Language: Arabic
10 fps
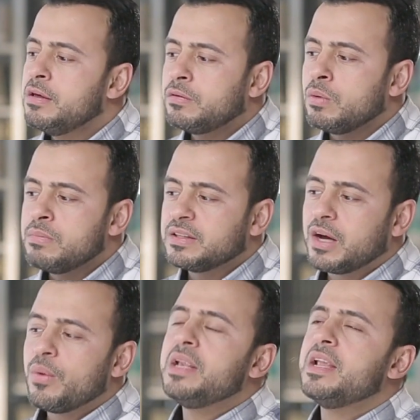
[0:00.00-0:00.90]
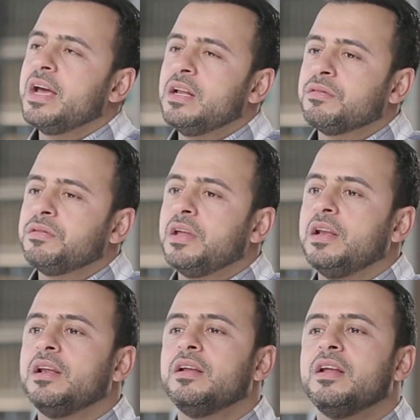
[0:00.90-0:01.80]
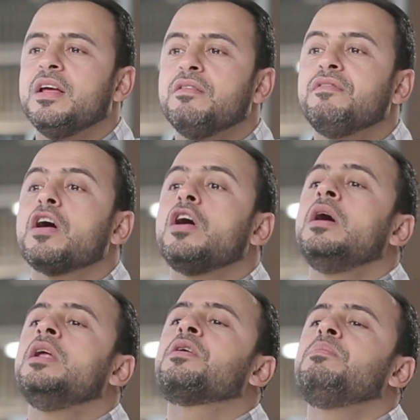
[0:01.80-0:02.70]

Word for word: ثم تولى إلى الظل فقال